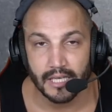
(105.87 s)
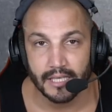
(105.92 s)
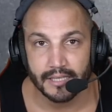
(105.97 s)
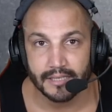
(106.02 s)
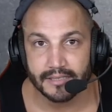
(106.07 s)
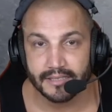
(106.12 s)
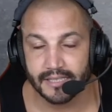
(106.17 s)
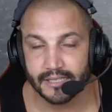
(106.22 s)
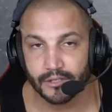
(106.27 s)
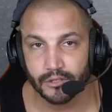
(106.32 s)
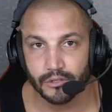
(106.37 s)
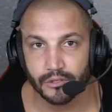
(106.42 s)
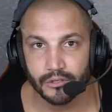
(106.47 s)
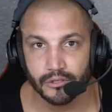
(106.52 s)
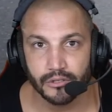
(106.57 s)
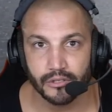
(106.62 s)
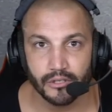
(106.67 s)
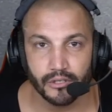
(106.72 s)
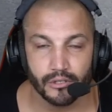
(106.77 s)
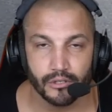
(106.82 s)
c'est
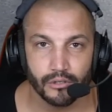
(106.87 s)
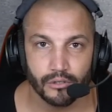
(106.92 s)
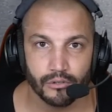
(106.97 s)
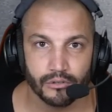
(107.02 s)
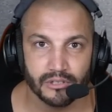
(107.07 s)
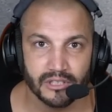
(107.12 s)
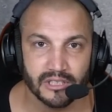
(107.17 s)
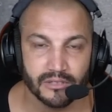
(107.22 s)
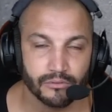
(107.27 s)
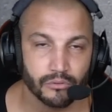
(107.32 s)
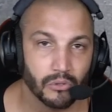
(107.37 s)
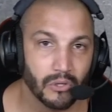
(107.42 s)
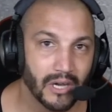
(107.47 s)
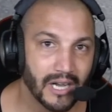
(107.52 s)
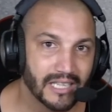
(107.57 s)
que au niveau